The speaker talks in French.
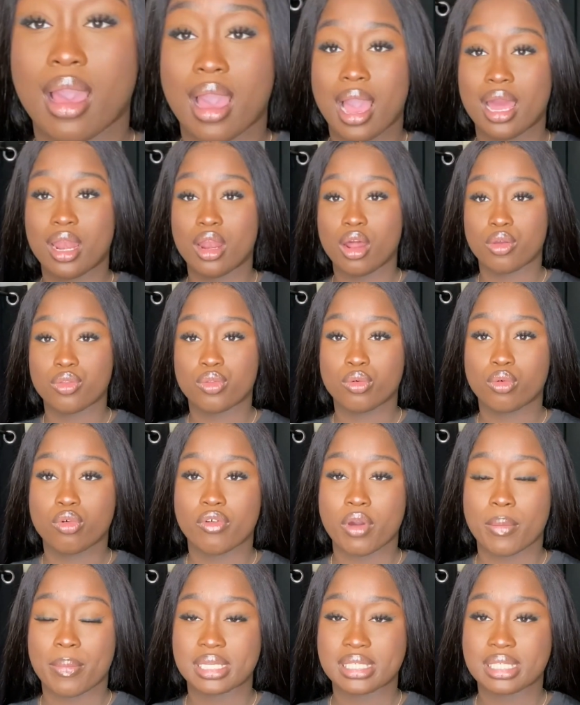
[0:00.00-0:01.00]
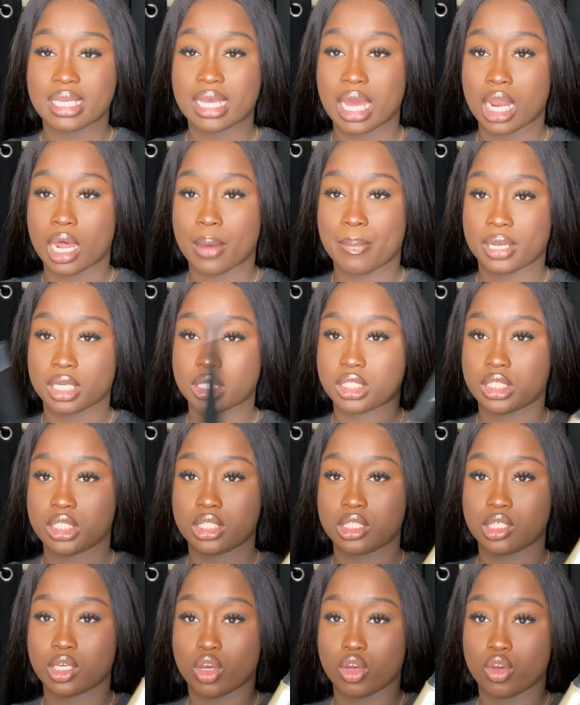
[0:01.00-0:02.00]
Alors, donc, on va passer à la
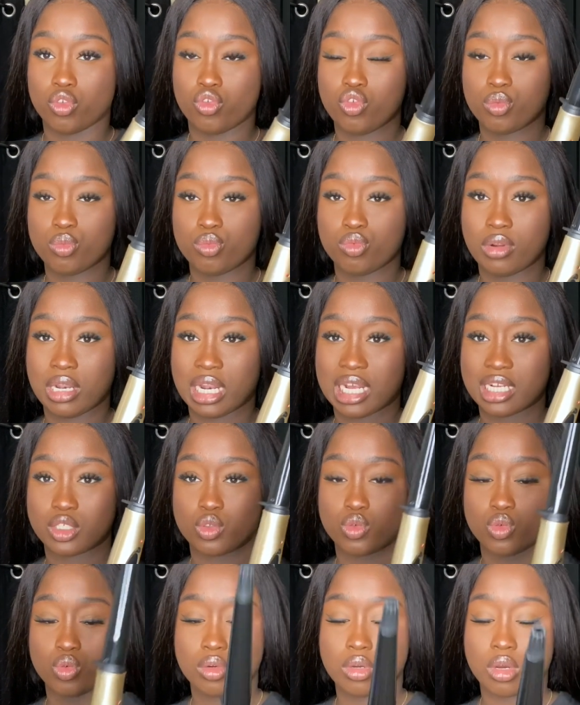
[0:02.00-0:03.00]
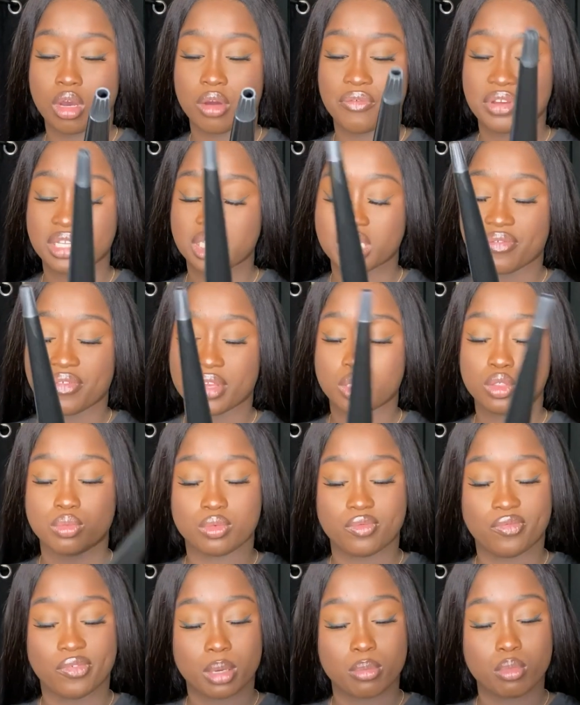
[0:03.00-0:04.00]
partie euh, du bouclage. Donc, en fait, ça va être
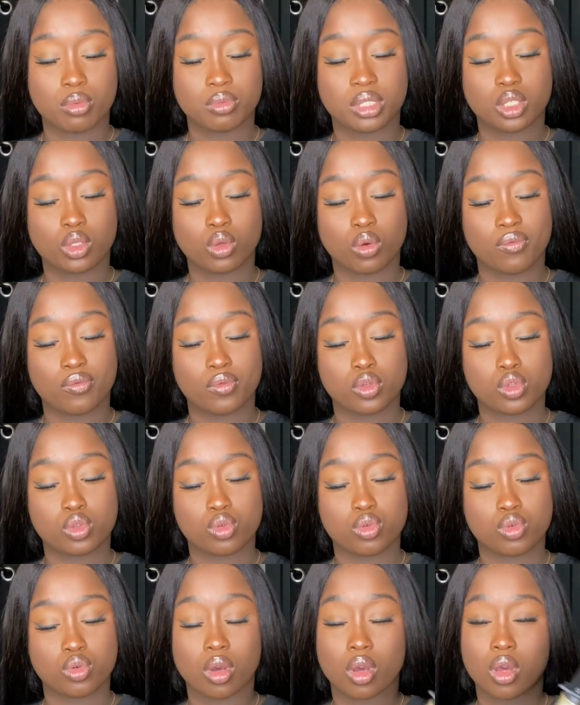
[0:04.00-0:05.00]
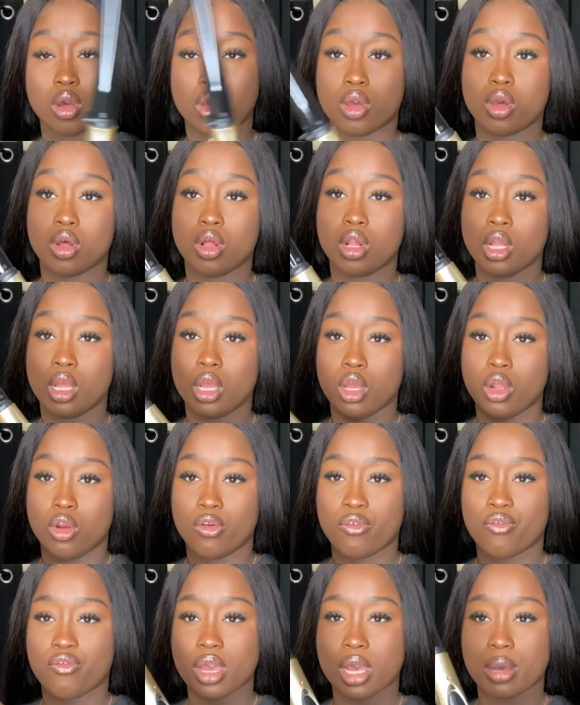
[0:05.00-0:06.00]
vraiment une petite revue sur euh,
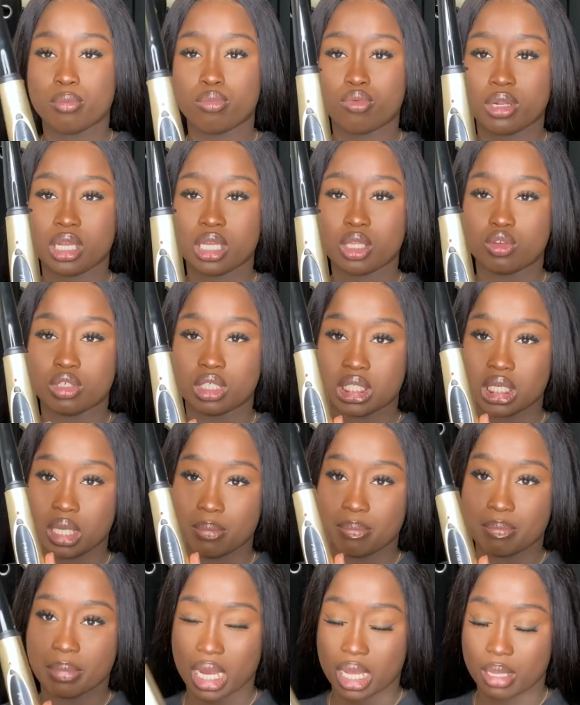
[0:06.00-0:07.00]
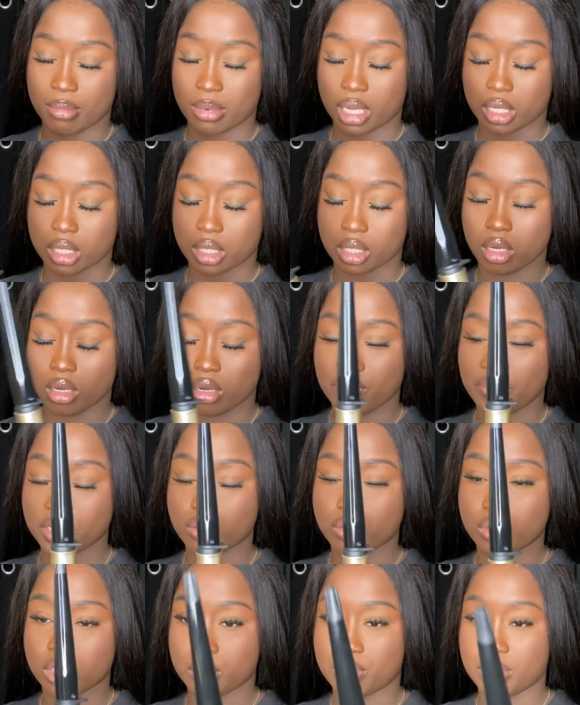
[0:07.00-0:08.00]
le fer à boucler de chez Primark. En fait,
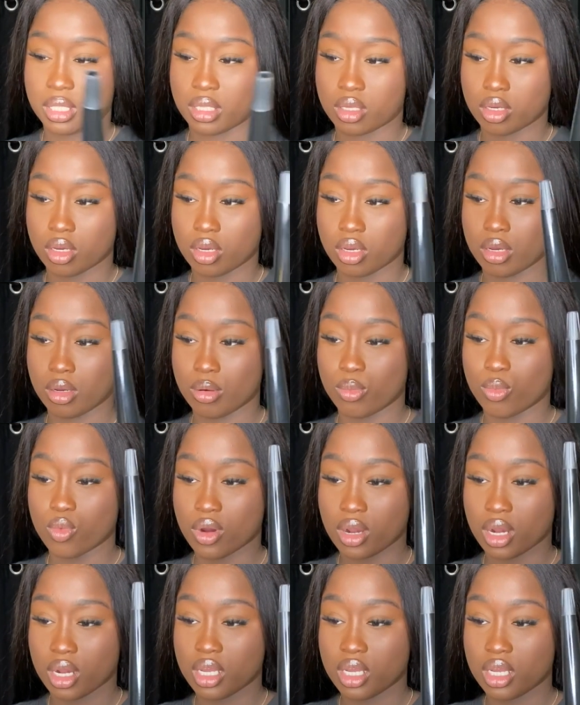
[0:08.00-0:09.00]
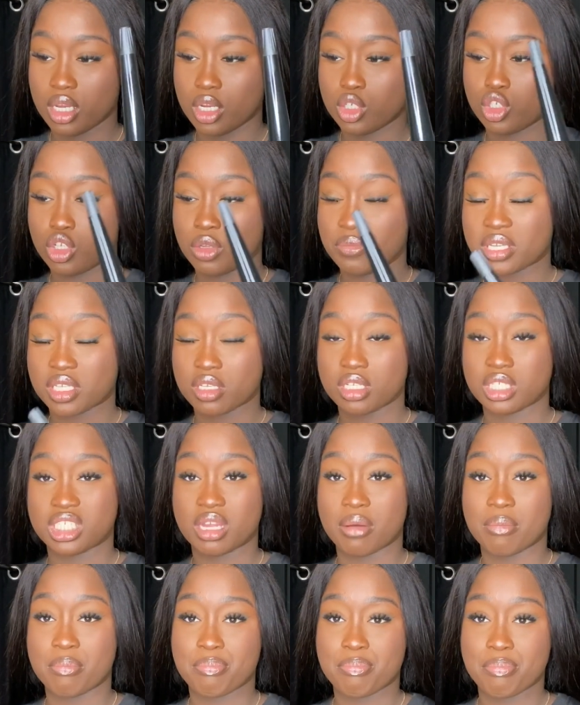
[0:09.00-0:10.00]
je vous explique. Euh, moi, je suis une personne,
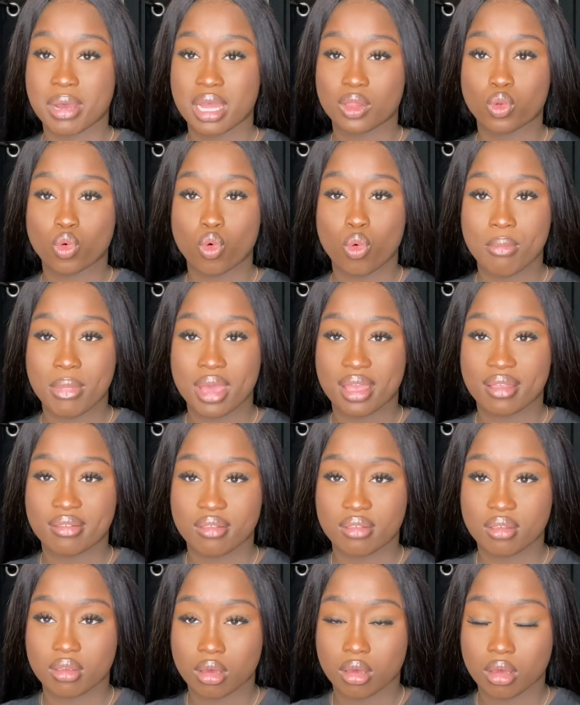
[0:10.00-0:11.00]
j'aime pas trop mettre